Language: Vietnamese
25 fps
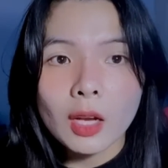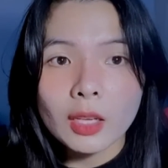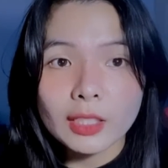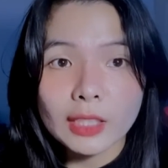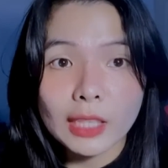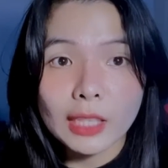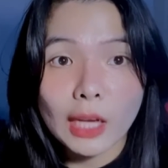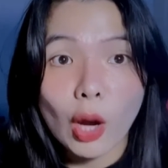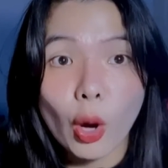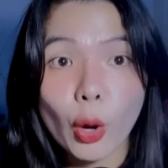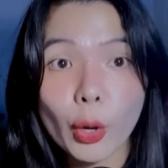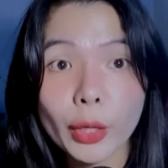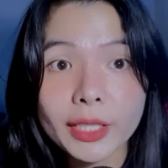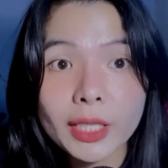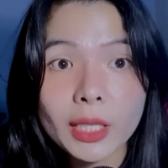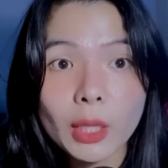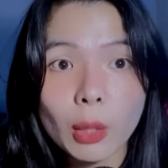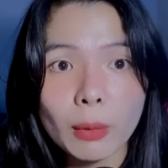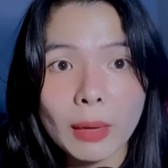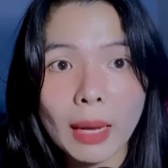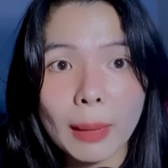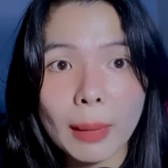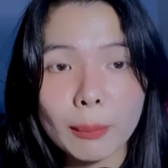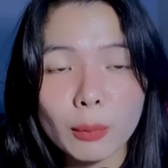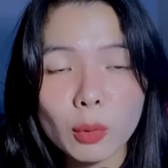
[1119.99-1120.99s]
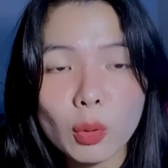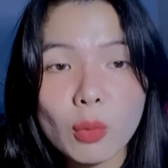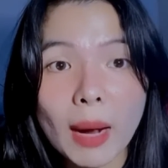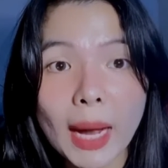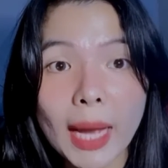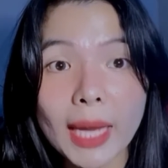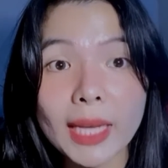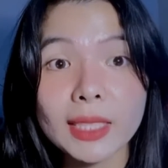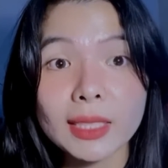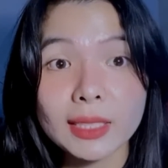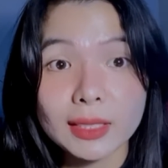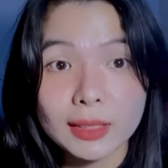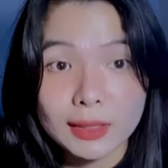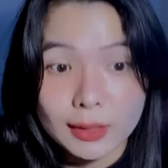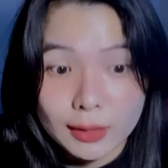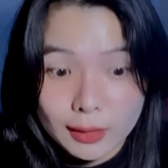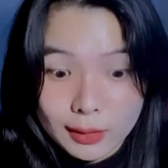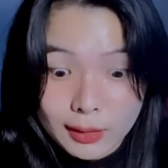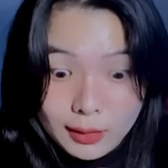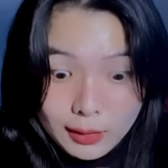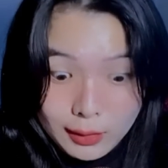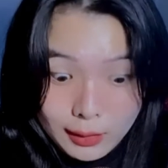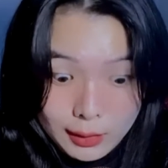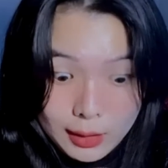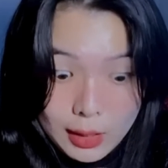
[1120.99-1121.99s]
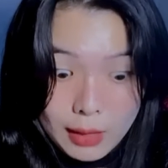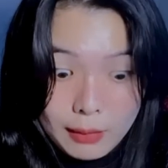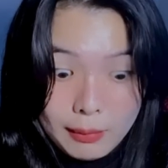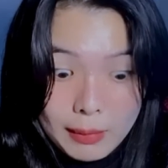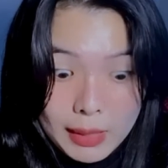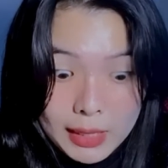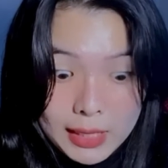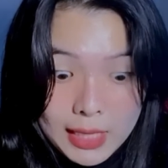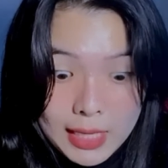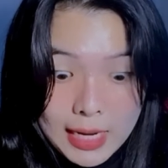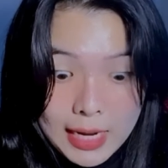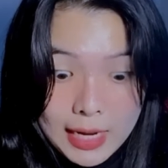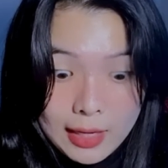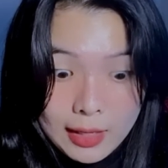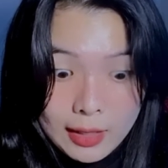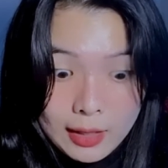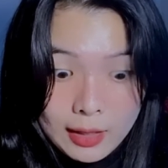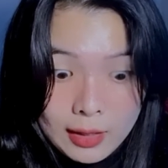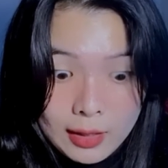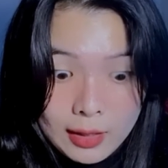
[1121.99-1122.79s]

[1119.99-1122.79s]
ngồi trên đầu nằm của bạn nhìn bạn như nào